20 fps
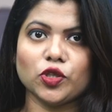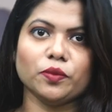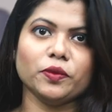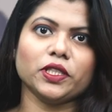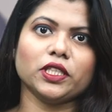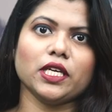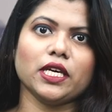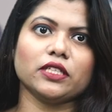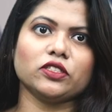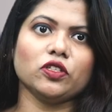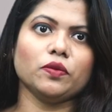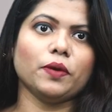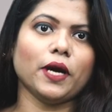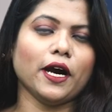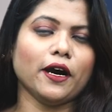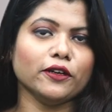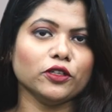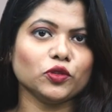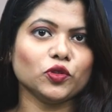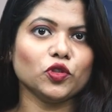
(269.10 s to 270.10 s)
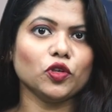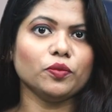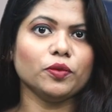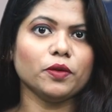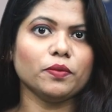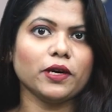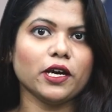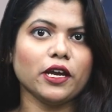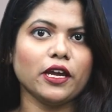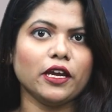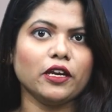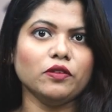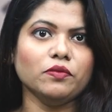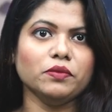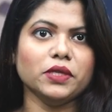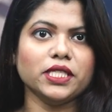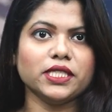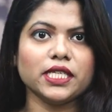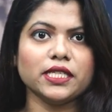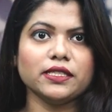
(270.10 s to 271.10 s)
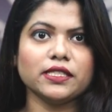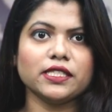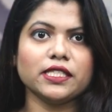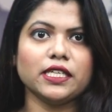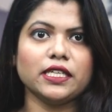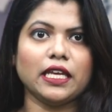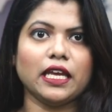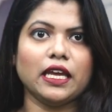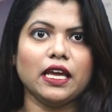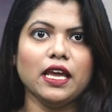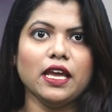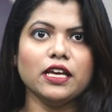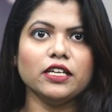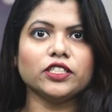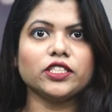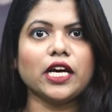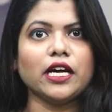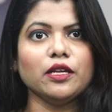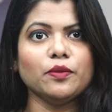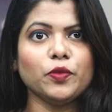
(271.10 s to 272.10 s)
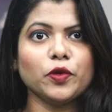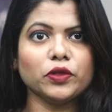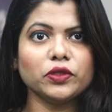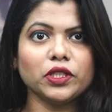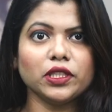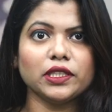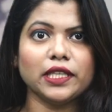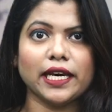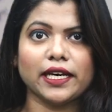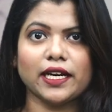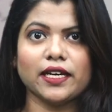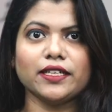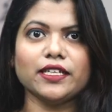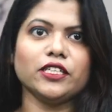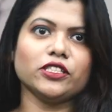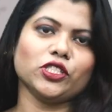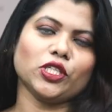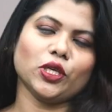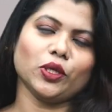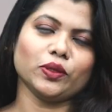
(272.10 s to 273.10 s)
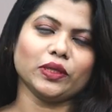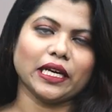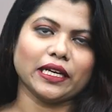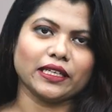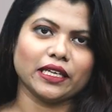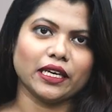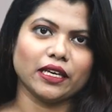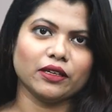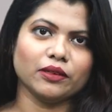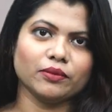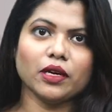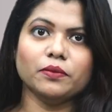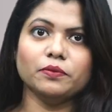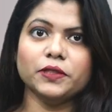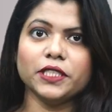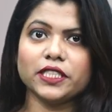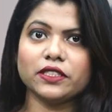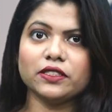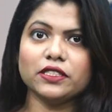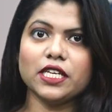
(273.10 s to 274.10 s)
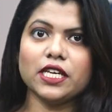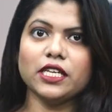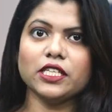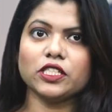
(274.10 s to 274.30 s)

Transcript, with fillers: ছবিতে একটি ভারতীয় বিবাহের মিজেন সিনে শাড়ি পরতে দেখা গিয়েছিল তাকে ব্রিটনি